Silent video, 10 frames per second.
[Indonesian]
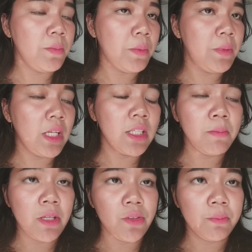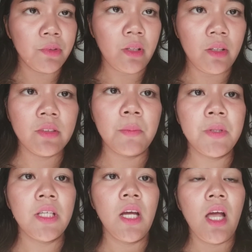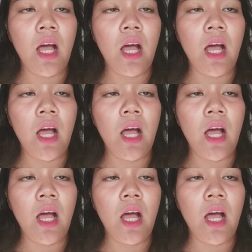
emang bilang ini medium to low tapi